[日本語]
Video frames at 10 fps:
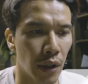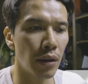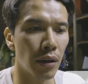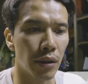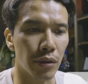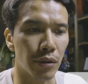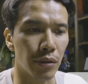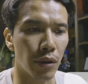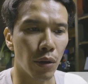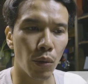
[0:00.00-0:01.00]
ただで
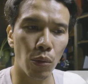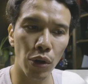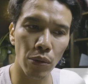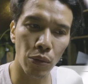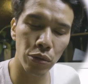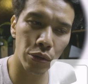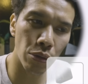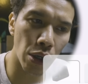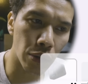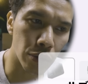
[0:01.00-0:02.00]
すね、これお
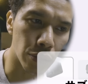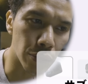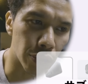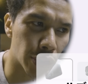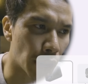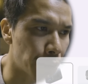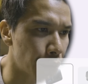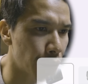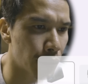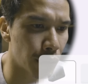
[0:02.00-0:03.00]
そらく
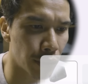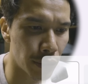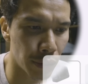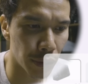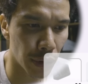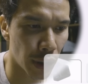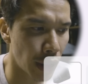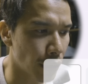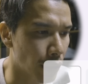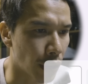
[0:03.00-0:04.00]
サブスク
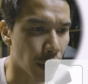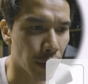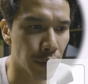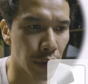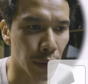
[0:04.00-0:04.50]
入ってなく